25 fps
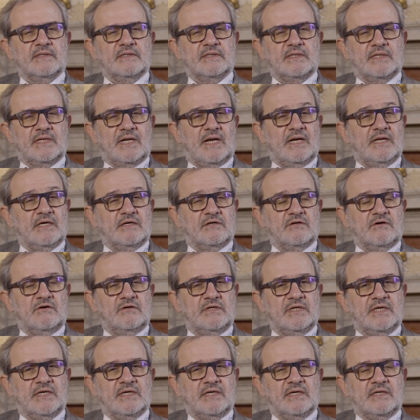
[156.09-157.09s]
renale
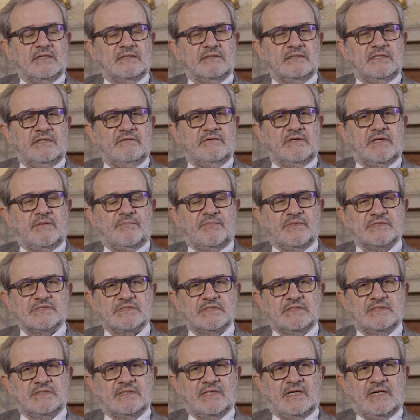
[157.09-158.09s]
cronica deve
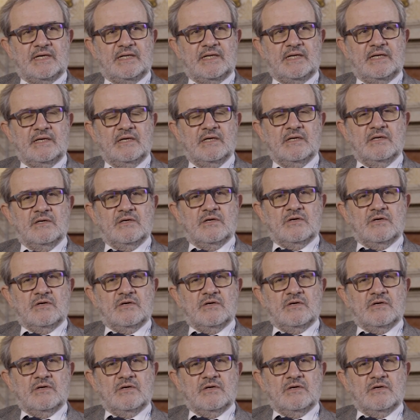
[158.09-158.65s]
rappresentare